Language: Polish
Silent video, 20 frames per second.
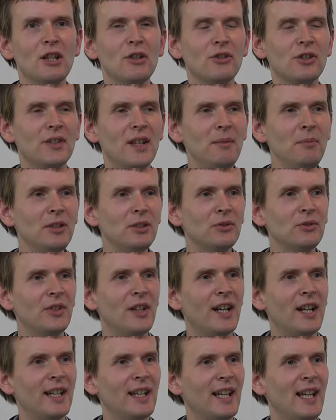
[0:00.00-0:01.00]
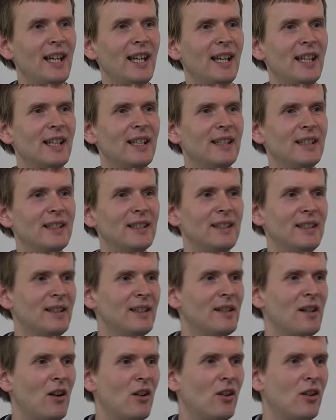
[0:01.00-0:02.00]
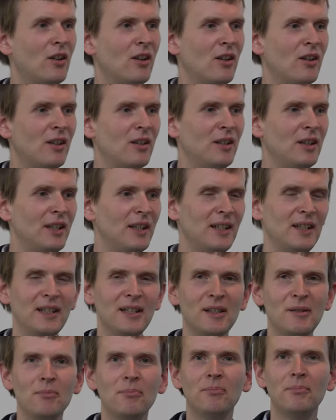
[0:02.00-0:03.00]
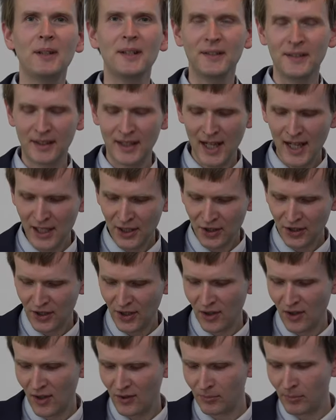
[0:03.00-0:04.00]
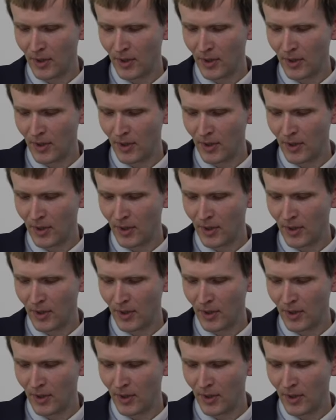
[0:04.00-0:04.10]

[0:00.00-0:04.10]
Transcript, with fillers: Czytamy tutaj e, o patriarsze, o,